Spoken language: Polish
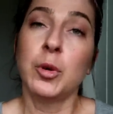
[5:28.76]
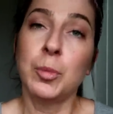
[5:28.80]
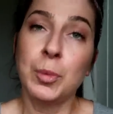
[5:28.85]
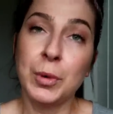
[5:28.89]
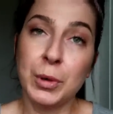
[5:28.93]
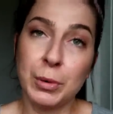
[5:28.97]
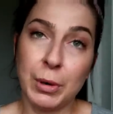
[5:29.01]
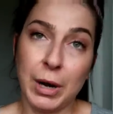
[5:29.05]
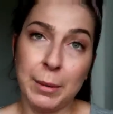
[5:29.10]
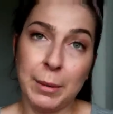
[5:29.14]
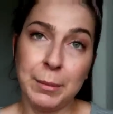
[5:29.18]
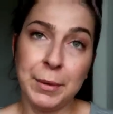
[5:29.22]

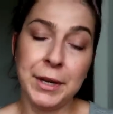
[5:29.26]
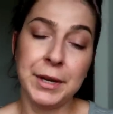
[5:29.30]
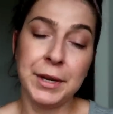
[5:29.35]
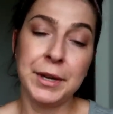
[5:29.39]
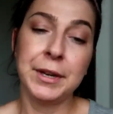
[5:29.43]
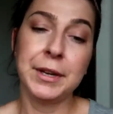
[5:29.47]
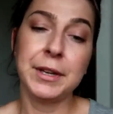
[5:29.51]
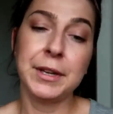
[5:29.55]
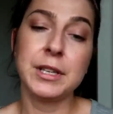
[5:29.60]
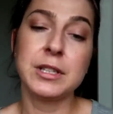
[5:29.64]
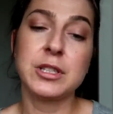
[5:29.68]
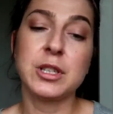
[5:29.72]
kupiłam
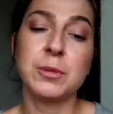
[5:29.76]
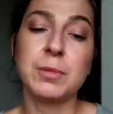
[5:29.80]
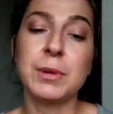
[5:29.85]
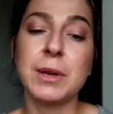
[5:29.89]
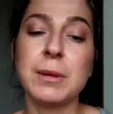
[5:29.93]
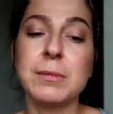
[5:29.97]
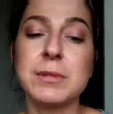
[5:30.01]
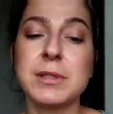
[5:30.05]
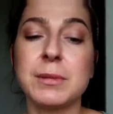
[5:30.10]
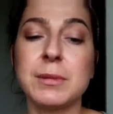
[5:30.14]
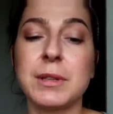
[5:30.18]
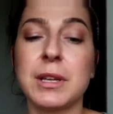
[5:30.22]
i
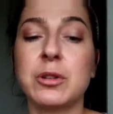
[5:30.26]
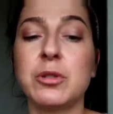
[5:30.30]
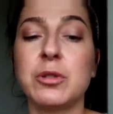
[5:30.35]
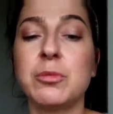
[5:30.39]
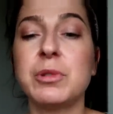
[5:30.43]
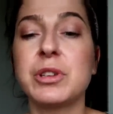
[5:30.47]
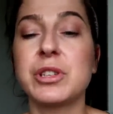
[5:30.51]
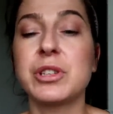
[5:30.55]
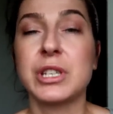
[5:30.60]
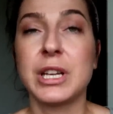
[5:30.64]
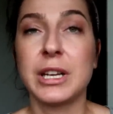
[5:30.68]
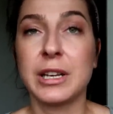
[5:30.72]
zrobiłam sobie
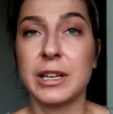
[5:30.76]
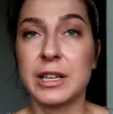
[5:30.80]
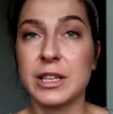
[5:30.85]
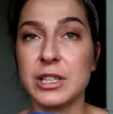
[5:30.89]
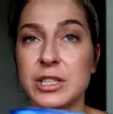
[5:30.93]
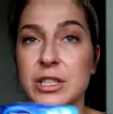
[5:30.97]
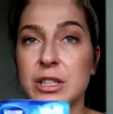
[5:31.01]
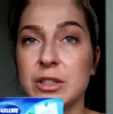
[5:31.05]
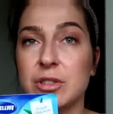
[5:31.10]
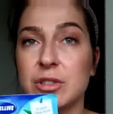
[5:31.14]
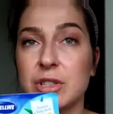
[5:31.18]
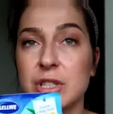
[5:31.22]
taką
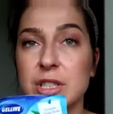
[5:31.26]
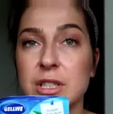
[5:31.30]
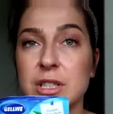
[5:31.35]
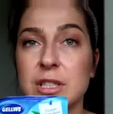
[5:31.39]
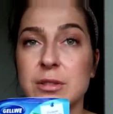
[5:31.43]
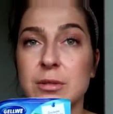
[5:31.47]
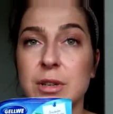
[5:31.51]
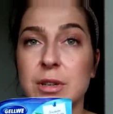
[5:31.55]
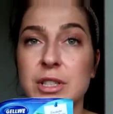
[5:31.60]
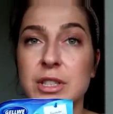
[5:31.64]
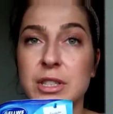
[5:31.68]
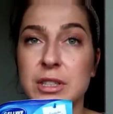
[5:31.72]
mieszankę, że
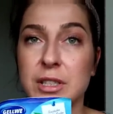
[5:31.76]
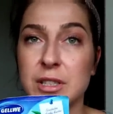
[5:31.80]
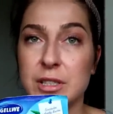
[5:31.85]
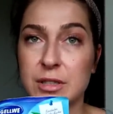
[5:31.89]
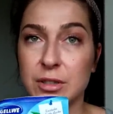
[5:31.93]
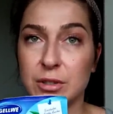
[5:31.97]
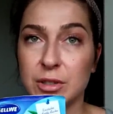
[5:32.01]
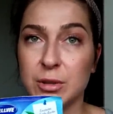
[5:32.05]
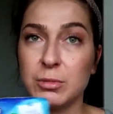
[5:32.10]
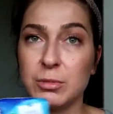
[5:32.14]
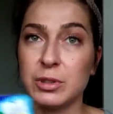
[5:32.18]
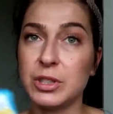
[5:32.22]
troszeczkę, słuchajcie, tej
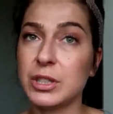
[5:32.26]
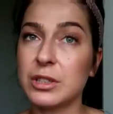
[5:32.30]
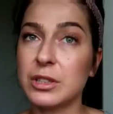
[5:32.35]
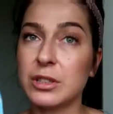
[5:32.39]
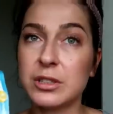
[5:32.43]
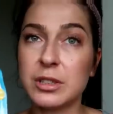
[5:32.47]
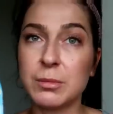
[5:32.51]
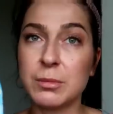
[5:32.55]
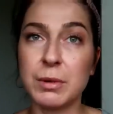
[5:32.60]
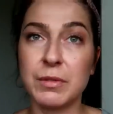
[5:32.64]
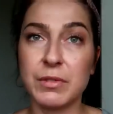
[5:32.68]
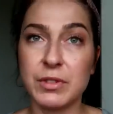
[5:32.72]
sody, musicie
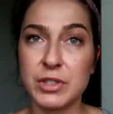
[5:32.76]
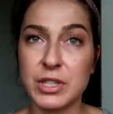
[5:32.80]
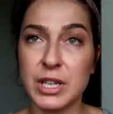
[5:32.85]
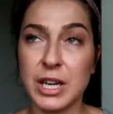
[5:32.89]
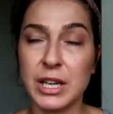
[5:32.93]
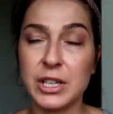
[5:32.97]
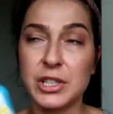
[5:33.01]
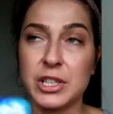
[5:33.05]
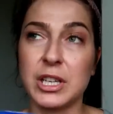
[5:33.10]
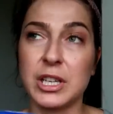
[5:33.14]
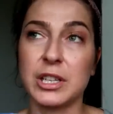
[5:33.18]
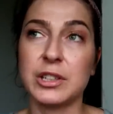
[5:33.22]
to sobie
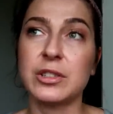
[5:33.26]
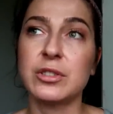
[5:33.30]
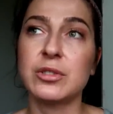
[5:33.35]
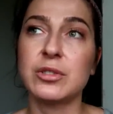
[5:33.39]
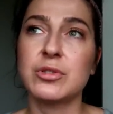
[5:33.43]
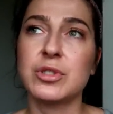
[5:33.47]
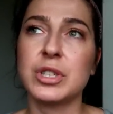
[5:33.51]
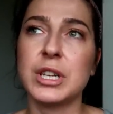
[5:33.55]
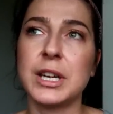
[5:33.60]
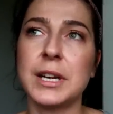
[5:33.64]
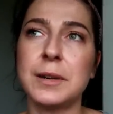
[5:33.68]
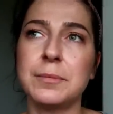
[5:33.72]
wyczaić,
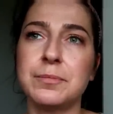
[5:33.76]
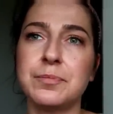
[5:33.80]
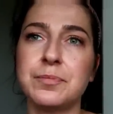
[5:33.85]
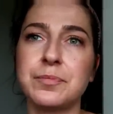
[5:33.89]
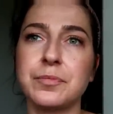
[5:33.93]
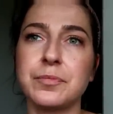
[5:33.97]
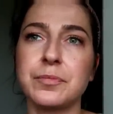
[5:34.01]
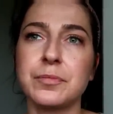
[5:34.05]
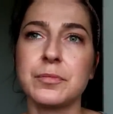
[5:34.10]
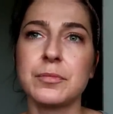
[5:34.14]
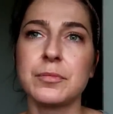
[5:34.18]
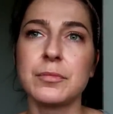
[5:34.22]
dlatego że
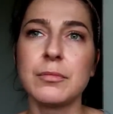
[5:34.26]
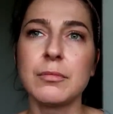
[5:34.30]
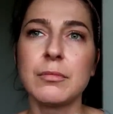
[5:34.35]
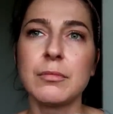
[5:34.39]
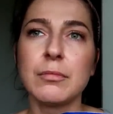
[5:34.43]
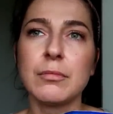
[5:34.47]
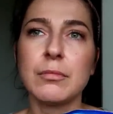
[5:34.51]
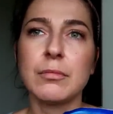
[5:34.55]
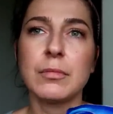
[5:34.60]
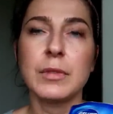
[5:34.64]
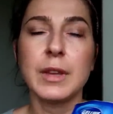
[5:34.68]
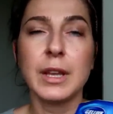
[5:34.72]

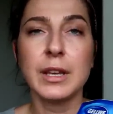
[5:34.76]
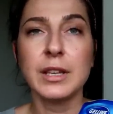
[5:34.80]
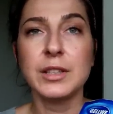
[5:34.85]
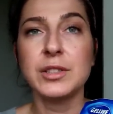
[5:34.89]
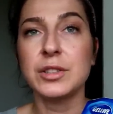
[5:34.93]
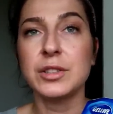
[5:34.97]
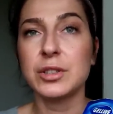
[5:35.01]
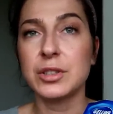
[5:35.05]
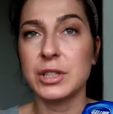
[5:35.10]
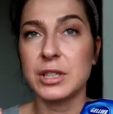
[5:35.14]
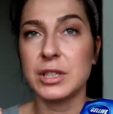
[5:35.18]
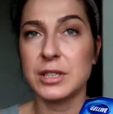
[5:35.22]

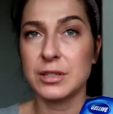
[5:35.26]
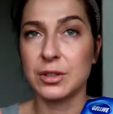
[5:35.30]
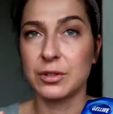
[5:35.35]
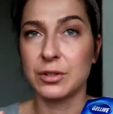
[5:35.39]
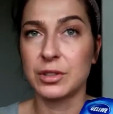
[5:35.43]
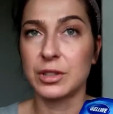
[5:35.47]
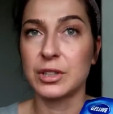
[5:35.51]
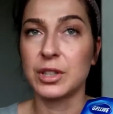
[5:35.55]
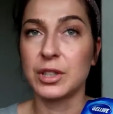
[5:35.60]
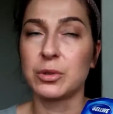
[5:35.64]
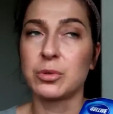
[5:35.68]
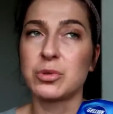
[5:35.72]
dajecie trochę
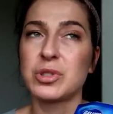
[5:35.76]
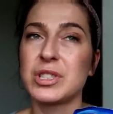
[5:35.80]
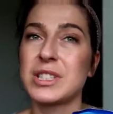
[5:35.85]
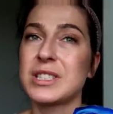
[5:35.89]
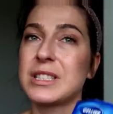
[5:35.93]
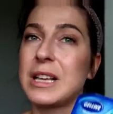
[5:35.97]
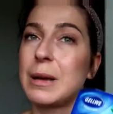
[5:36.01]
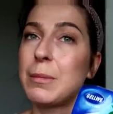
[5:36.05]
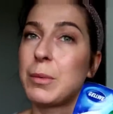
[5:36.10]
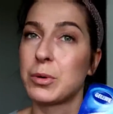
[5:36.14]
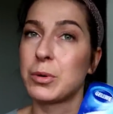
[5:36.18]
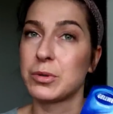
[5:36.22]
sody, niektórzy
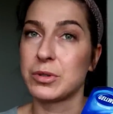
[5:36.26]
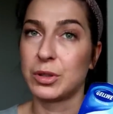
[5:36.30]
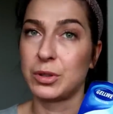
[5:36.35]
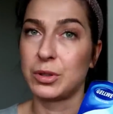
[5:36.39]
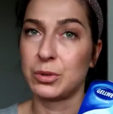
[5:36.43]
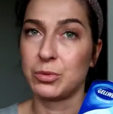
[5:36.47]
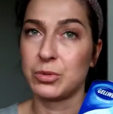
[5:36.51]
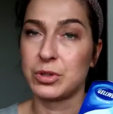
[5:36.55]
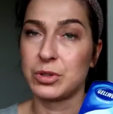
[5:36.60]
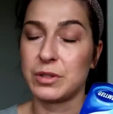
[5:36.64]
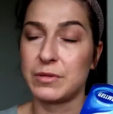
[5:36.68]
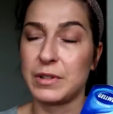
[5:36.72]
samą
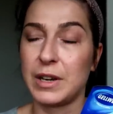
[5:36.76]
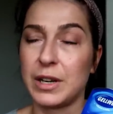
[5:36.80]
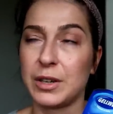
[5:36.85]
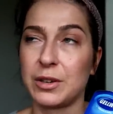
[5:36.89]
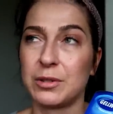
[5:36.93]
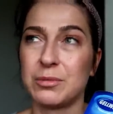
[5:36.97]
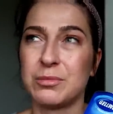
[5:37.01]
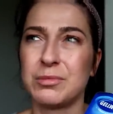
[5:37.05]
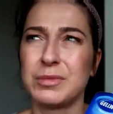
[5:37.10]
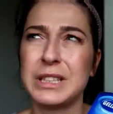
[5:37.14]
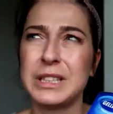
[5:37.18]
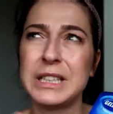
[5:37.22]
sodę
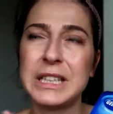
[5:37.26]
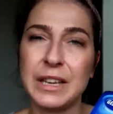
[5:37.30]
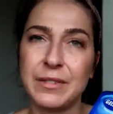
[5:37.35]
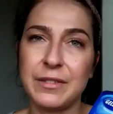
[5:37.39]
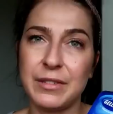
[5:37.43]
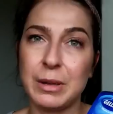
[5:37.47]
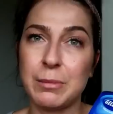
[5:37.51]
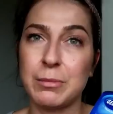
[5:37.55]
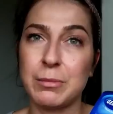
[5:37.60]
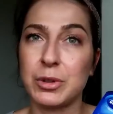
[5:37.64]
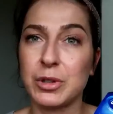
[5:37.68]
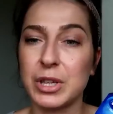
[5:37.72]
używają,
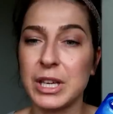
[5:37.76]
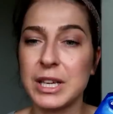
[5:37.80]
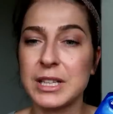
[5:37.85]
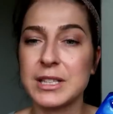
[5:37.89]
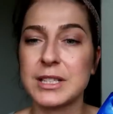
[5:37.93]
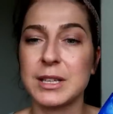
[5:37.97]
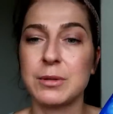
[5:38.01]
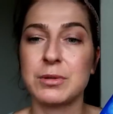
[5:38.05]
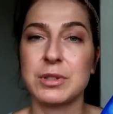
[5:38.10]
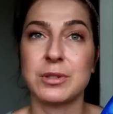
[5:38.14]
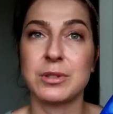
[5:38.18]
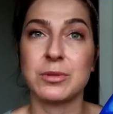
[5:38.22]
nie wiem, no
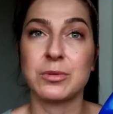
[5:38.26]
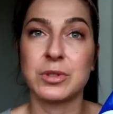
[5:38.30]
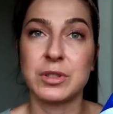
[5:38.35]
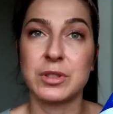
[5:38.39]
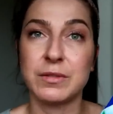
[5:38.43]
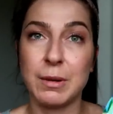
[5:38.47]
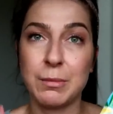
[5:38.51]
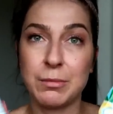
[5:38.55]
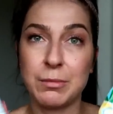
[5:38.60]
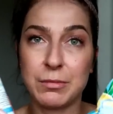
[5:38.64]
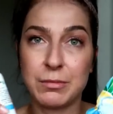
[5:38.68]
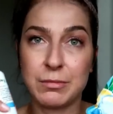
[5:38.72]
ja cały czas
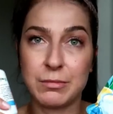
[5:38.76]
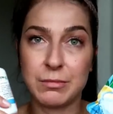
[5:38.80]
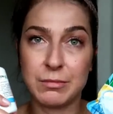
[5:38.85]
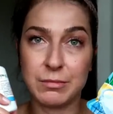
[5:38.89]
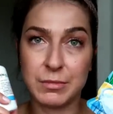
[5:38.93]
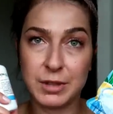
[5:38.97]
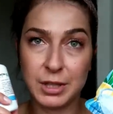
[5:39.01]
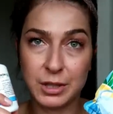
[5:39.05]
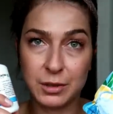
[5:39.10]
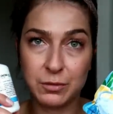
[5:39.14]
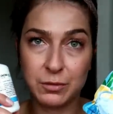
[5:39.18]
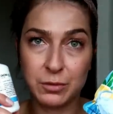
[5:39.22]
używam
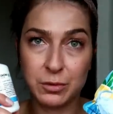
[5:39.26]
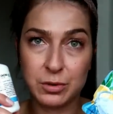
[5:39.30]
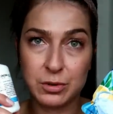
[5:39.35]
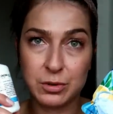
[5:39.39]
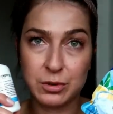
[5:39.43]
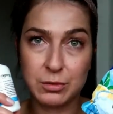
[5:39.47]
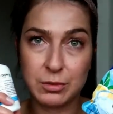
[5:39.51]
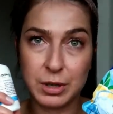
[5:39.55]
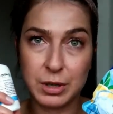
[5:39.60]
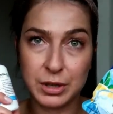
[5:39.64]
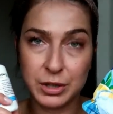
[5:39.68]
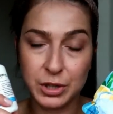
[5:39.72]
tych dwóch
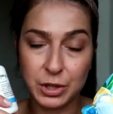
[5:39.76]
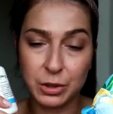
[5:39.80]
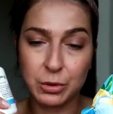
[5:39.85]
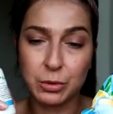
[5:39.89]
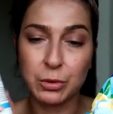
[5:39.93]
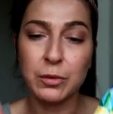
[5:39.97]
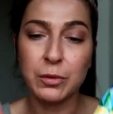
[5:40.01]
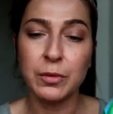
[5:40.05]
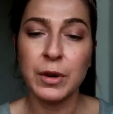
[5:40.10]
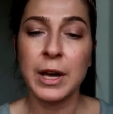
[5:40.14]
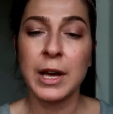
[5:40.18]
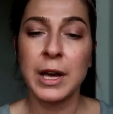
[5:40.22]

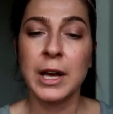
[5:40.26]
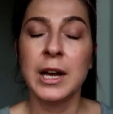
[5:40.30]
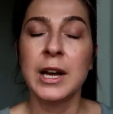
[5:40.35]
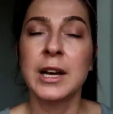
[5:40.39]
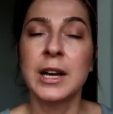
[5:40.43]
składników.